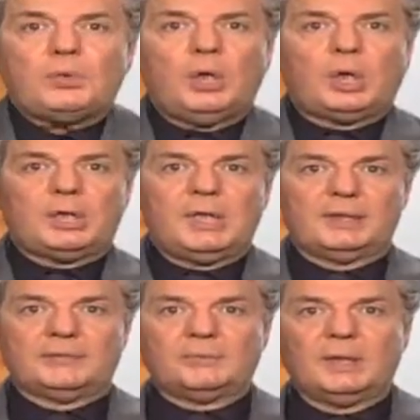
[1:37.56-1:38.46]
Rien
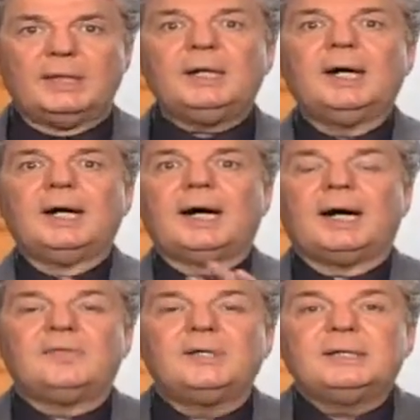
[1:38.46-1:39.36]
à voir
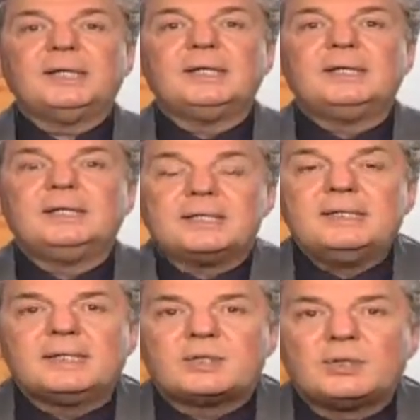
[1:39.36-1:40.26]
avec les
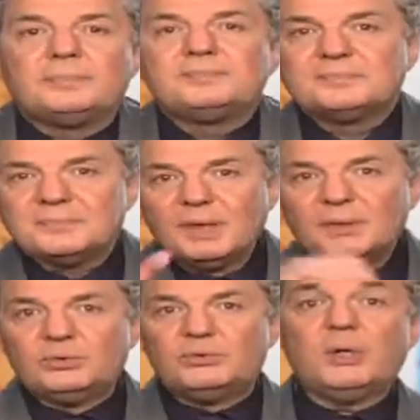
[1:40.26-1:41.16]
élections.
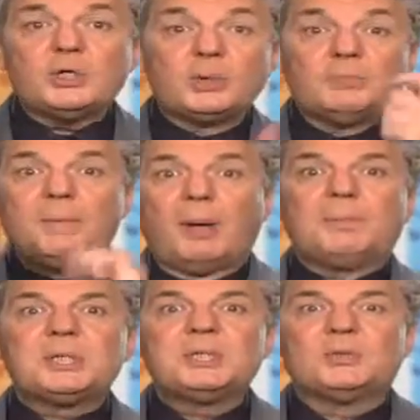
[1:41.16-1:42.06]
Toutefois, je ne peux
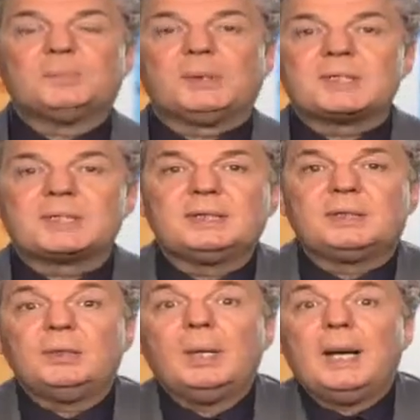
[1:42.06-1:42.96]
m'empêcher de penser
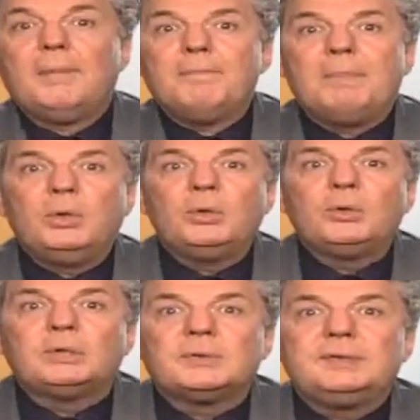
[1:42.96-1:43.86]
que le malheureux
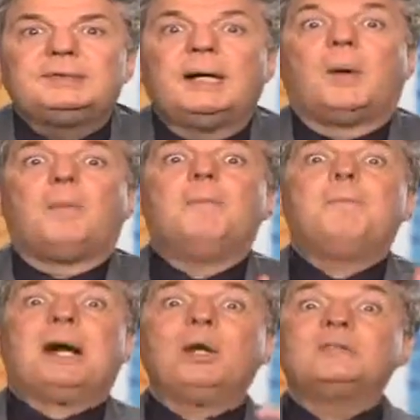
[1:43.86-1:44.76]
candidat en
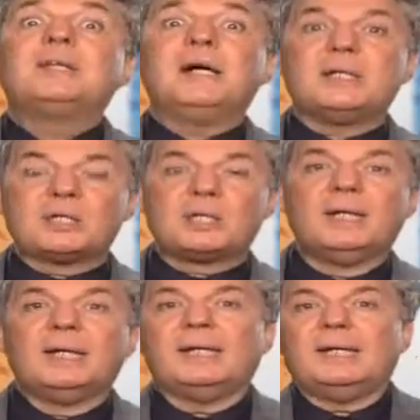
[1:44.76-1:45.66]
ballottage
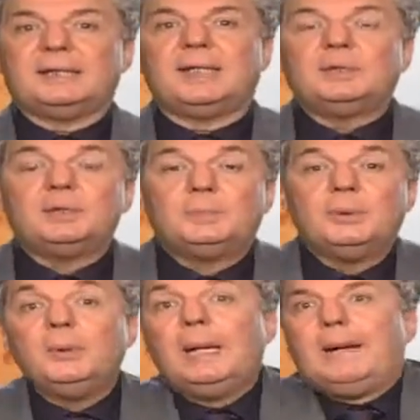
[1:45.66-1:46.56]
est quelque
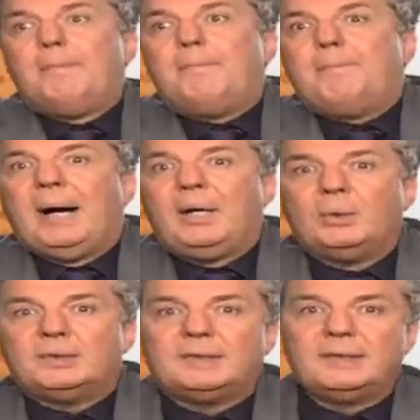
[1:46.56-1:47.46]
peu
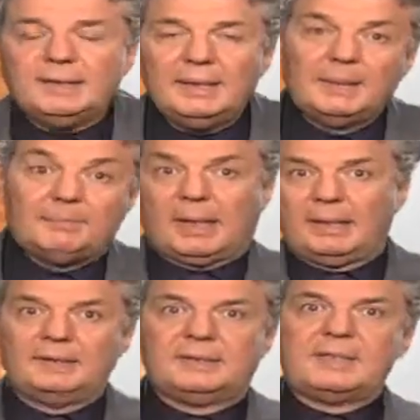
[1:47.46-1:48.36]
ballotté par
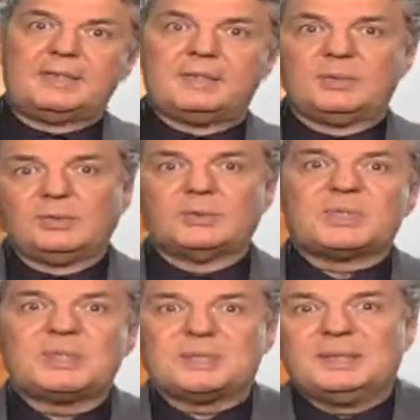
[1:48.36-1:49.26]
l'indécision de
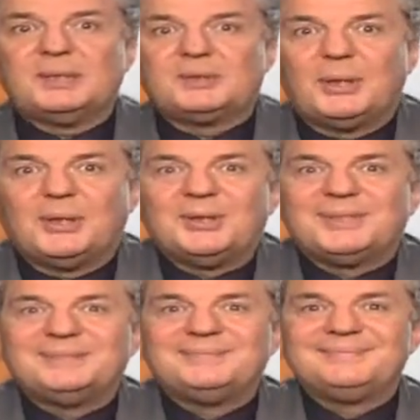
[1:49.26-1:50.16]
ses électeurs.